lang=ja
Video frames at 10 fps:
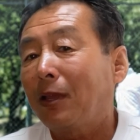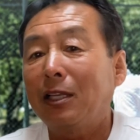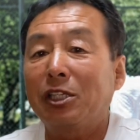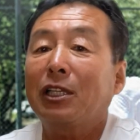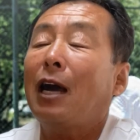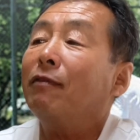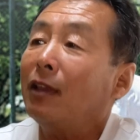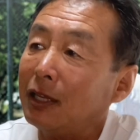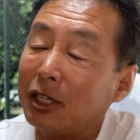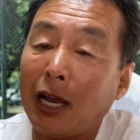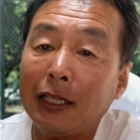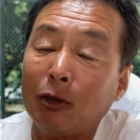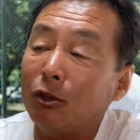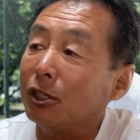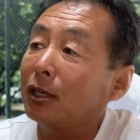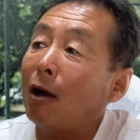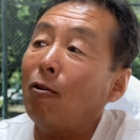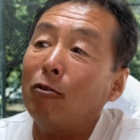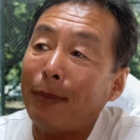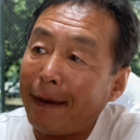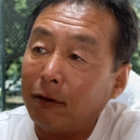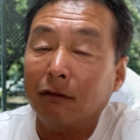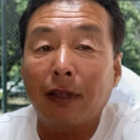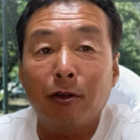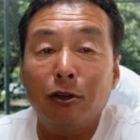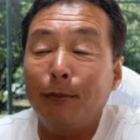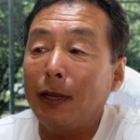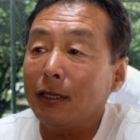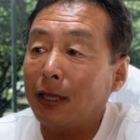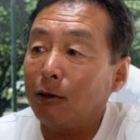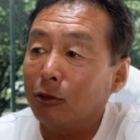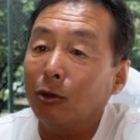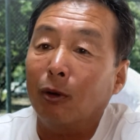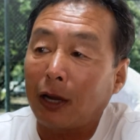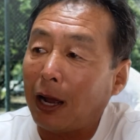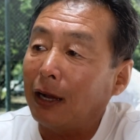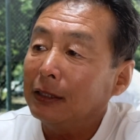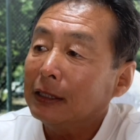時間ね、相手の時間を奪うっていうイメージで打つのか、